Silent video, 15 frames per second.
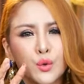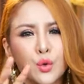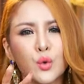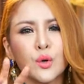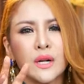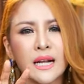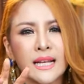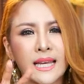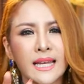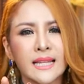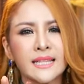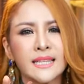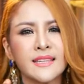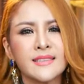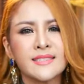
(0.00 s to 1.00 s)
ธุรกิจ
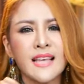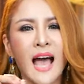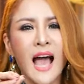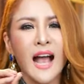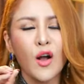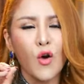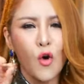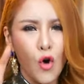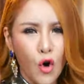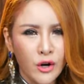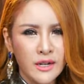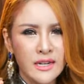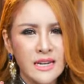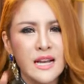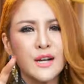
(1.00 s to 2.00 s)
ที่สร้างค
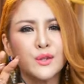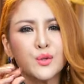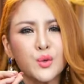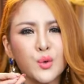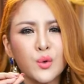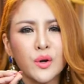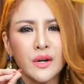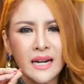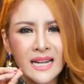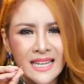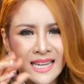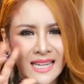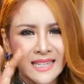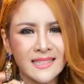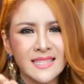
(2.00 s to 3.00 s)
นธุร
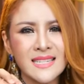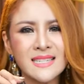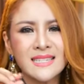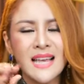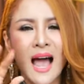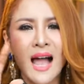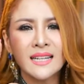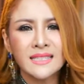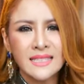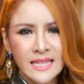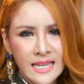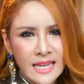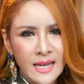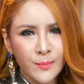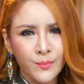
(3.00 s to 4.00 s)
กิจที่สร้าง
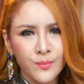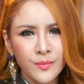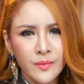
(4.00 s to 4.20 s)
ทีม